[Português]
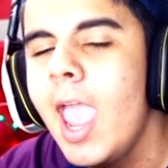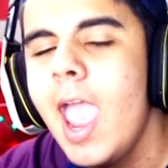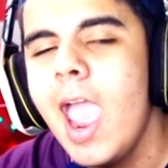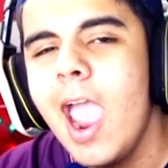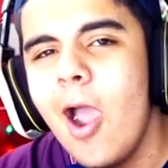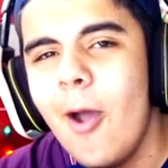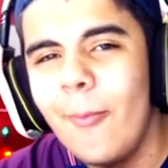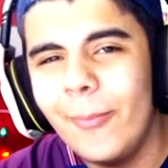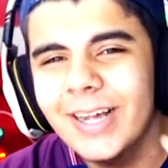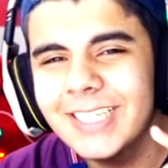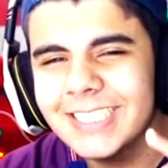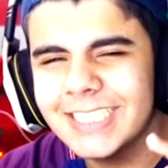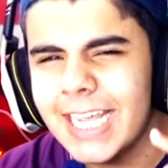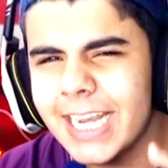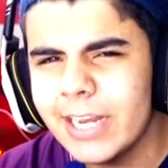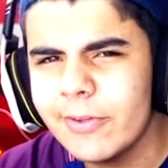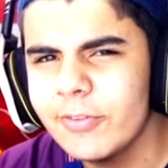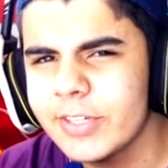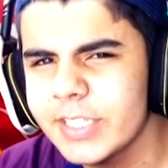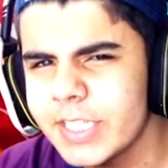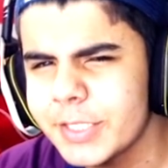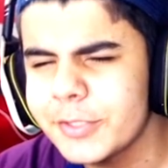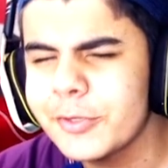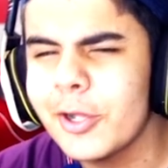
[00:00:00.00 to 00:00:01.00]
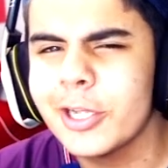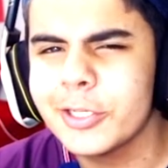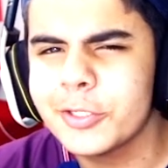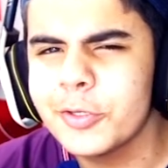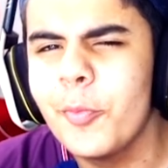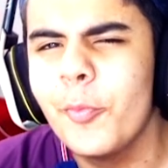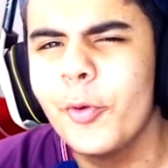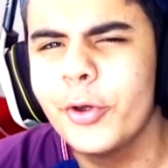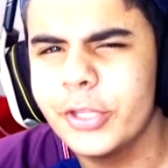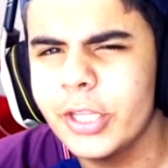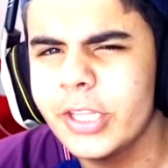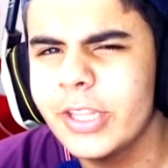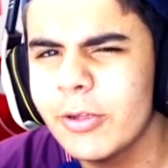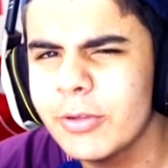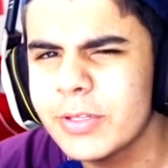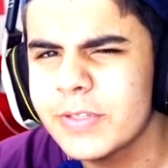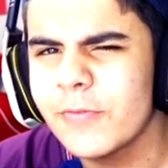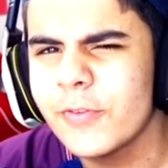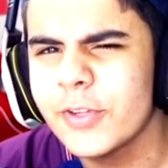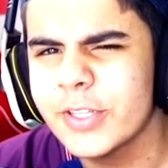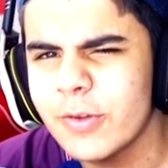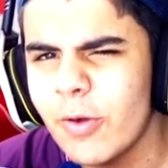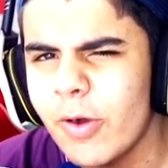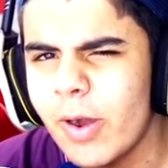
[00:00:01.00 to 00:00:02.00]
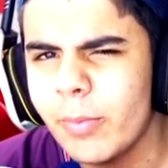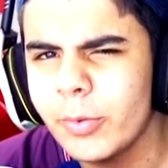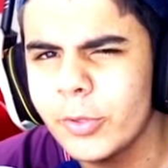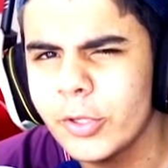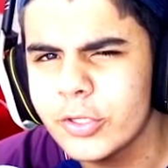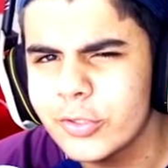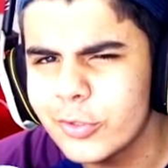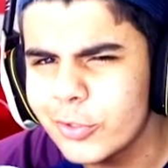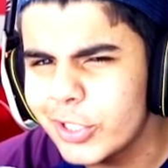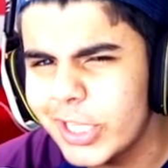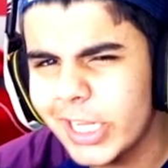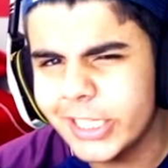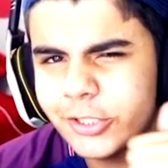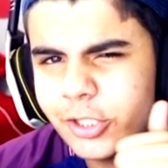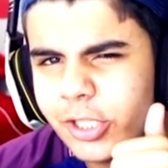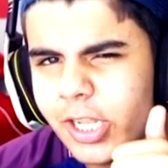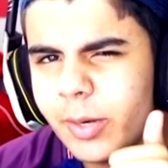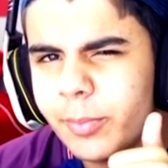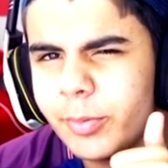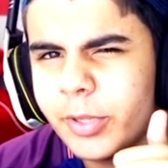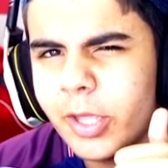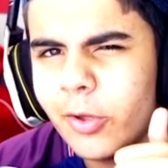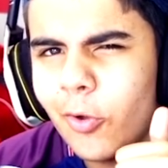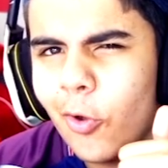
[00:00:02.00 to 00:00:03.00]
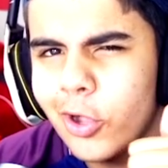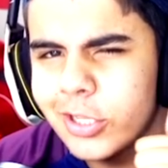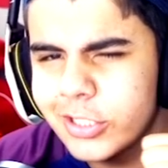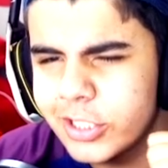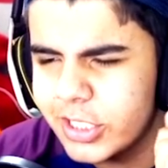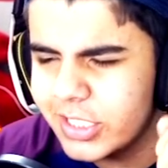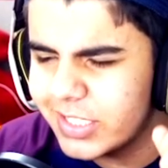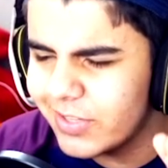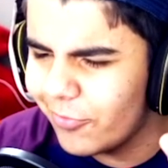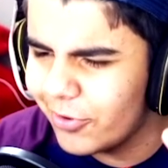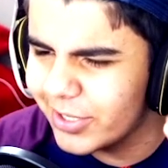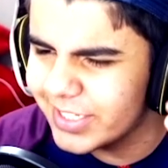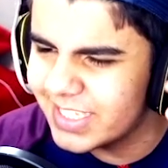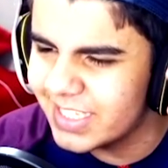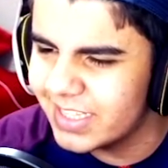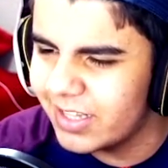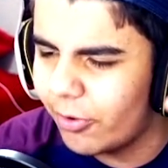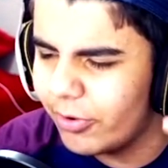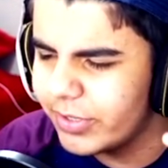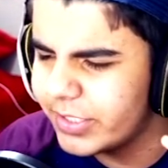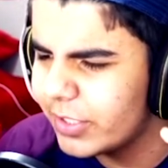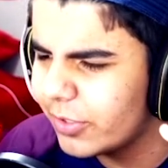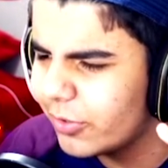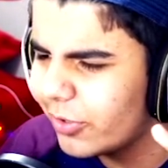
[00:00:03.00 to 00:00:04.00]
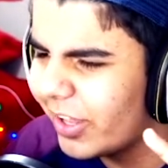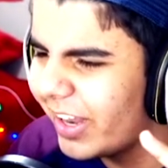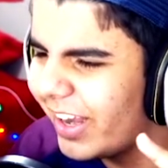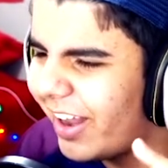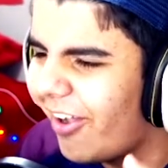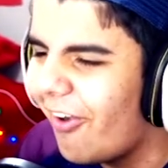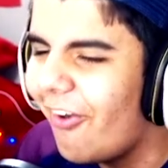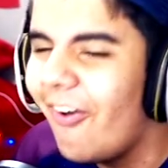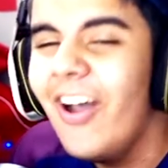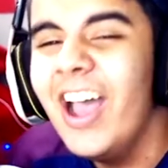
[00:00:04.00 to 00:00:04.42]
É uma série que vocês gostam muito, então se você é um cabuloso, deixa o like bringoso. E se você não é inscrito no canal,